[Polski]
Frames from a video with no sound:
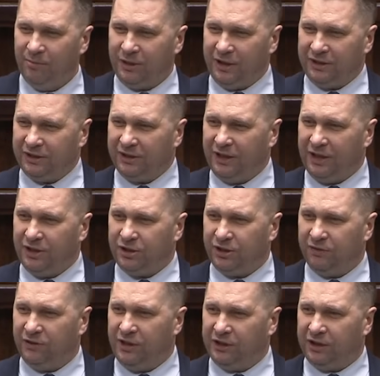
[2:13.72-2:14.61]

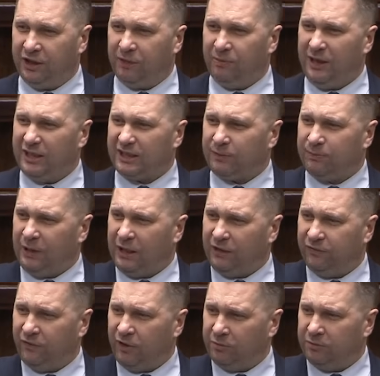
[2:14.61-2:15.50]
prezydenci wielkich miast
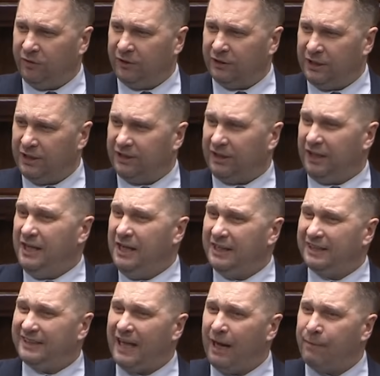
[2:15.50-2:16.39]
Platformy Obywatelskiej,
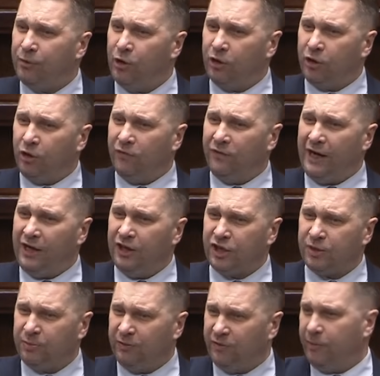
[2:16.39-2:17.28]

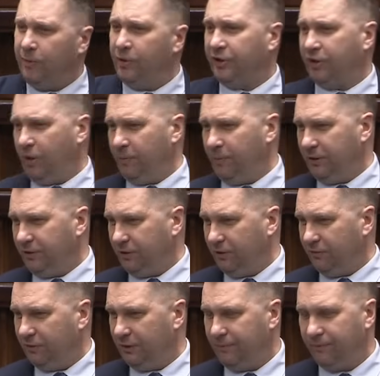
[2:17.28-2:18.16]
zablokowaliśmy wybory
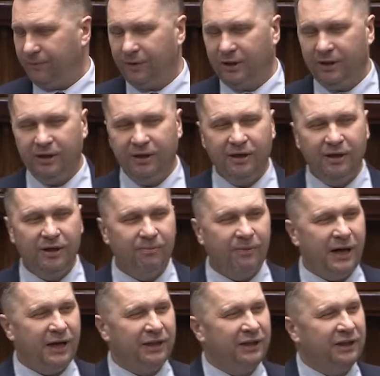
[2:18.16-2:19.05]
kopertowe.
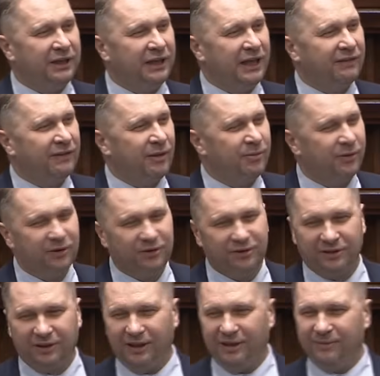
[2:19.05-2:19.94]
Pani
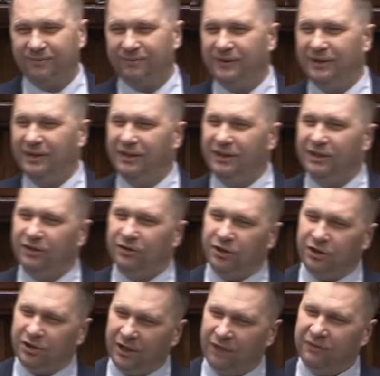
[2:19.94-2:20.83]
Kidawa-Błońska,
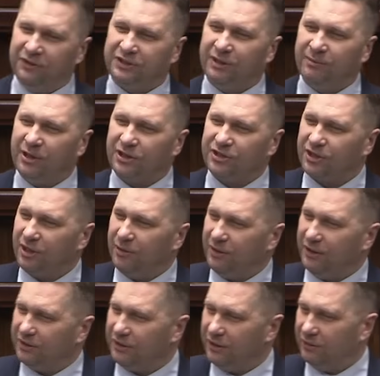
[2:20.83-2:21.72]
dzisiaj
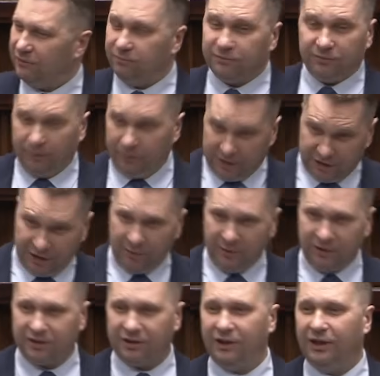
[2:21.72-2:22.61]
wicemarszałek
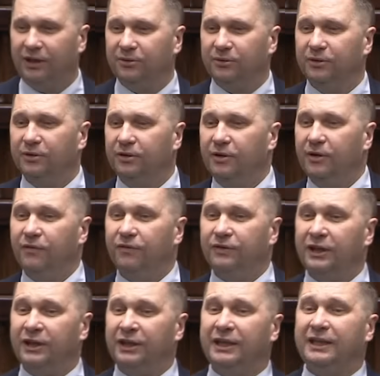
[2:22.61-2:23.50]
marszałek Senatu,
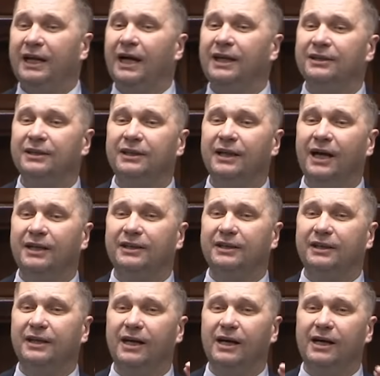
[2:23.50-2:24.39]
wtedy
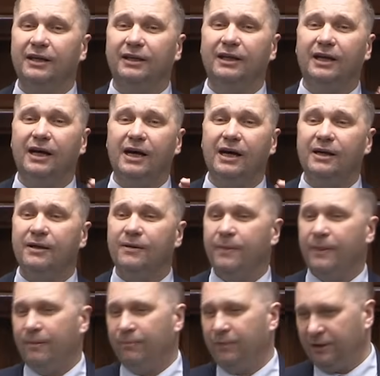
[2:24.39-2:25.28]
kandydatka
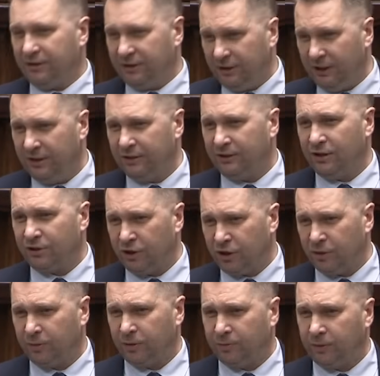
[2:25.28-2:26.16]
na prezydenta
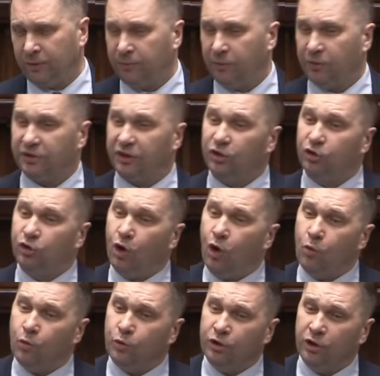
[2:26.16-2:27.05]
Rzeczypospolitej Polskiej,
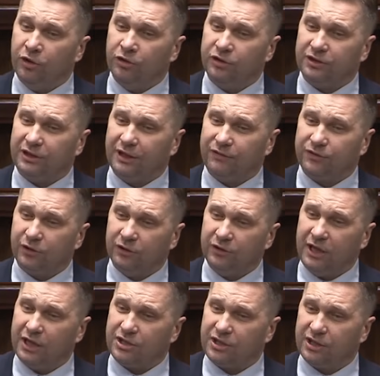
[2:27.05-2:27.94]
dołująca w
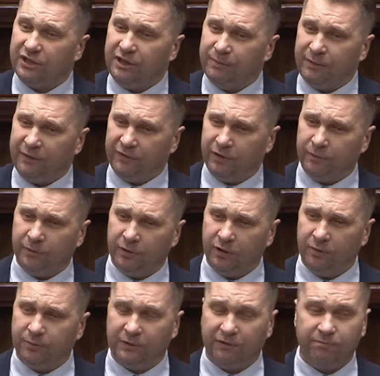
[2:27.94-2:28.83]
sondażach
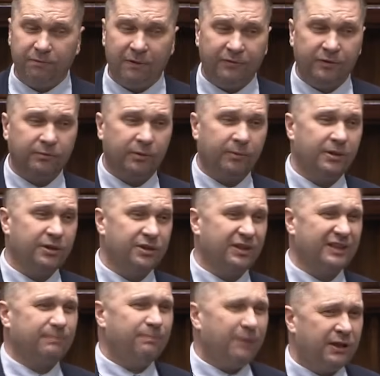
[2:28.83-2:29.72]
nieprawdopodobnie. W pewnym
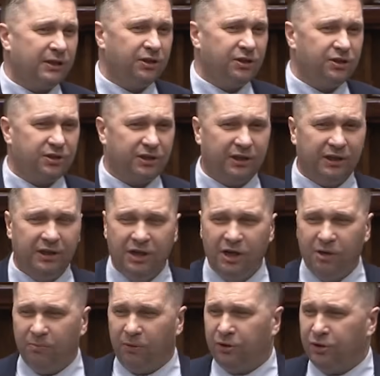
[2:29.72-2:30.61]
momencie spadliście
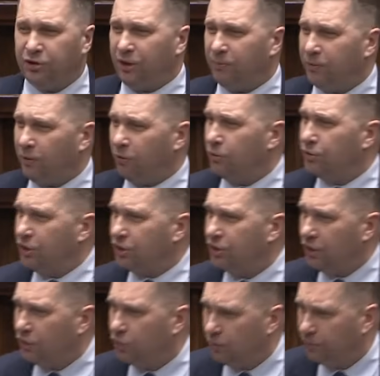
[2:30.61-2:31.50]
poniżej progu
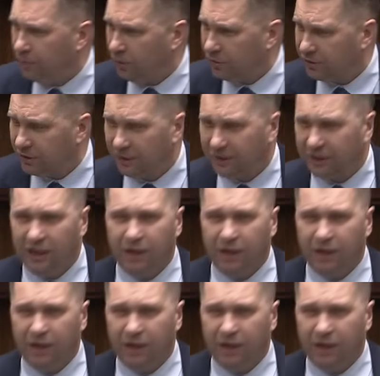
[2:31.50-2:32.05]
10%.